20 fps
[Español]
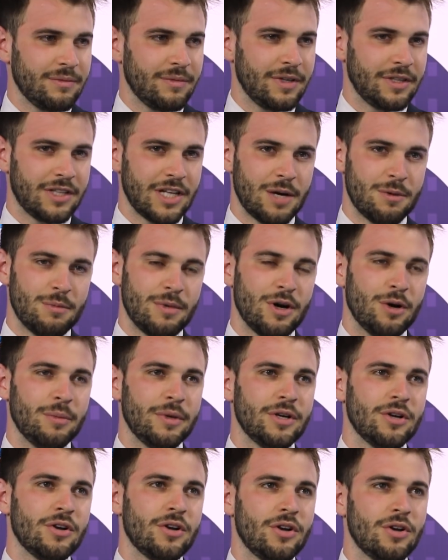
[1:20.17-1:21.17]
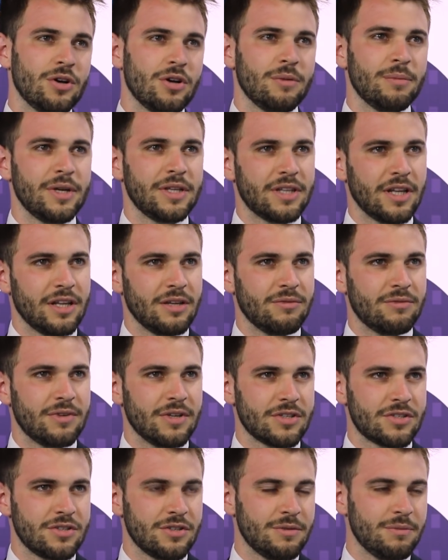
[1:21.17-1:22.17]
Estábamos más o menos no en metas de
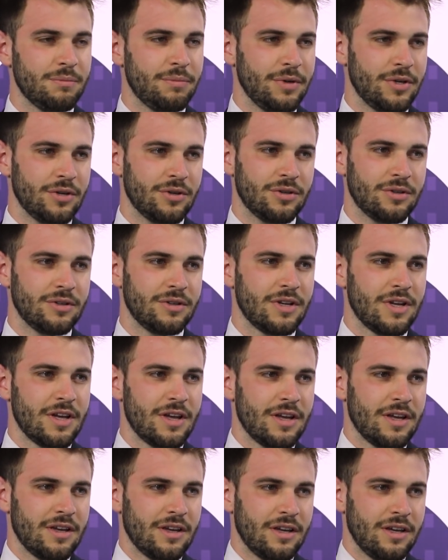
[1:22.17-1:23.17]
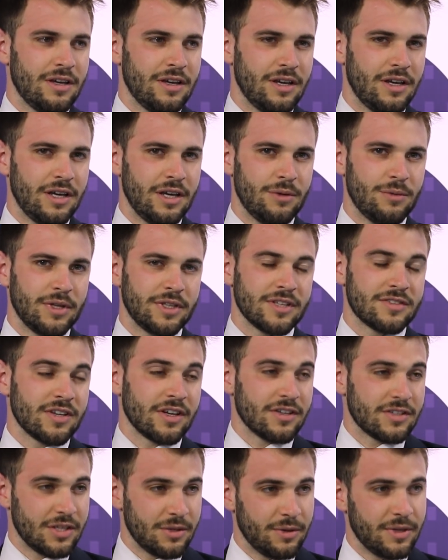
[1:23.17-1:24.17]
inflación, pero en una tasa
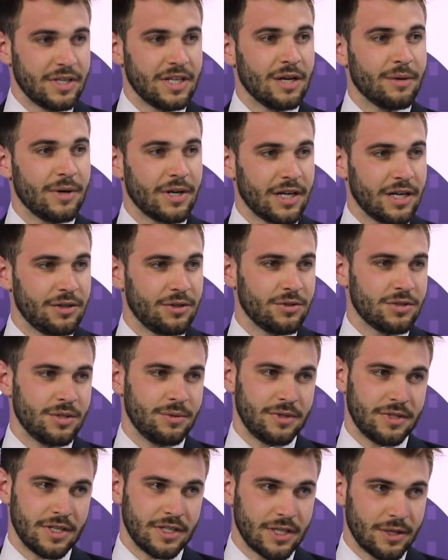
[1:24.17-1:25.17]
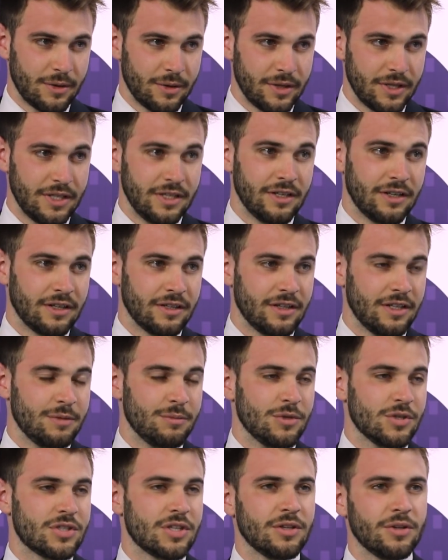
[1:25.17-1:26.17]
que se venía bajando, se trataba de ir
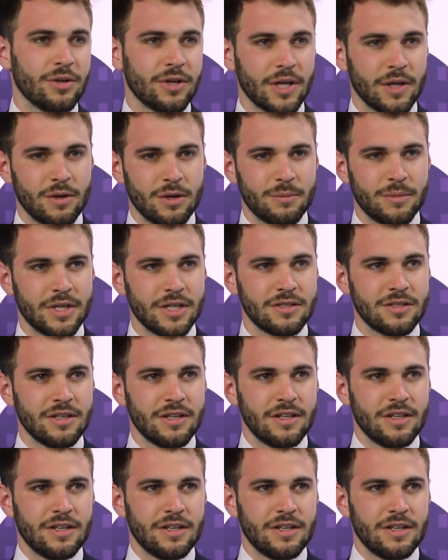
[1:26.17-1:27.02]
disminuyendo cada vez más.